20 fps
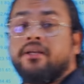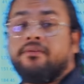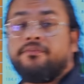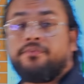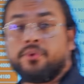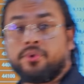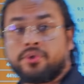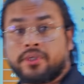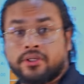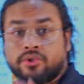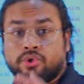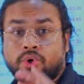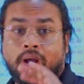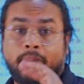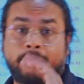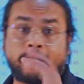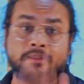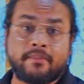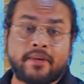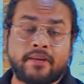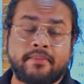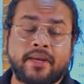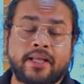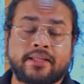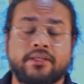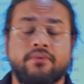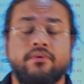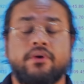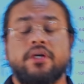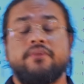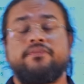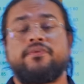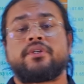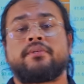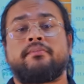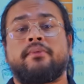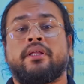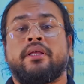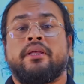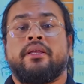कंफ्यूजन जो आपके मन में आती है वो
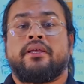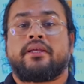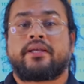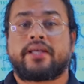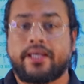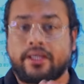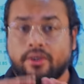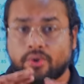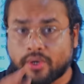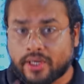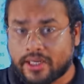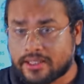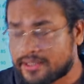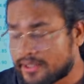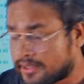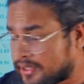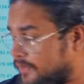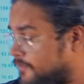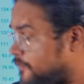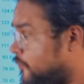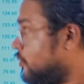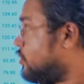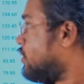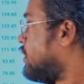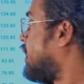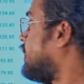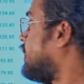कंफ्यूजन में कई लोग ऐसे कंफ्यूज हो